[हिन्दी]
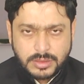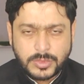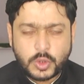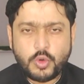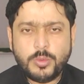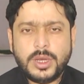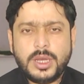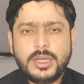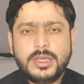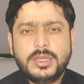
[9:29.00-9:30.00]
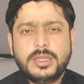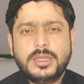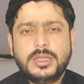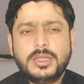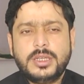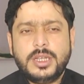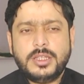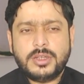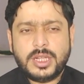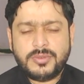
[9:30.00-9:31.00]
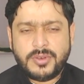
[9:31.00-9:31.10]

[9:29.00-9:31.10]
मरहुमा इतरत